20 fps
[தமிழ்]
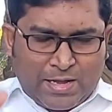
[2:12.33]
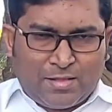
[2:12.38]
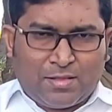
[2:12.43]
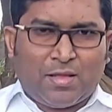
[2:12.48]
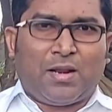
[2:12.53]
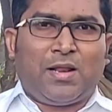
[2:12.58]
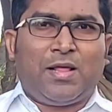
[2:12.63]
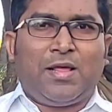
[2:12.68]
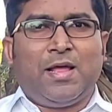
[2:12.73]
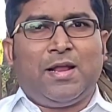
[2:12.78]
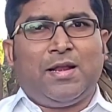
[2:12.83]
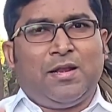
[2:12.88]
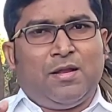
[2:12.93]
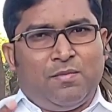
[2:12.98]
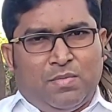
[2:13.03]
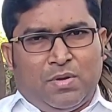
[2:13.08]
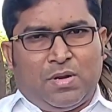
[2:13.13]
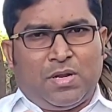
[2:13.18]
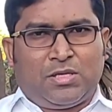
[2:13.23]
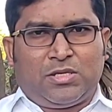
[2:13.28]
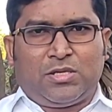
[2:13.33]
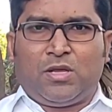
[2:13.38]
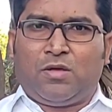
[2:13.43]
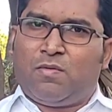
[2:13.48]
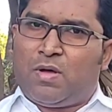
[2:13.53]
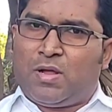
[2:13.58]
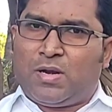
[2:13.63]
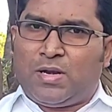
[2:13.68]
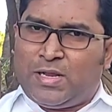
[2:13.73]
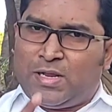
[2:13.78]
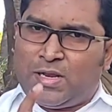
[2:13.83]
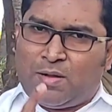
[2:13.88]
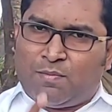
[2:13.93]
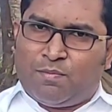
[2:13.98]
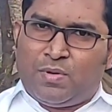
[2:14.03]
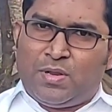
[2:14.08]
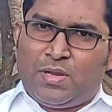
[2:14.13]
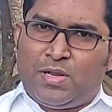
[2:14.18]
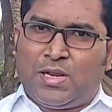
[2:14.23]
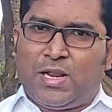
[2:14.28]
என் தலையை நிமிர செய்வார் நீங்கள்
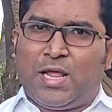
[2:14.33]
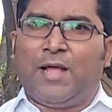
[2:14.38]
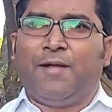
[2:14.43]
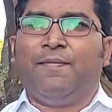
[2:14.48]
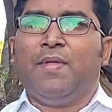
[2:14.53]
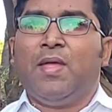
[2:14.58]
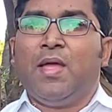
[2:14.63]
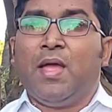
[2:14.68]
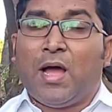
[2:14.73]
நம்புறீங்களே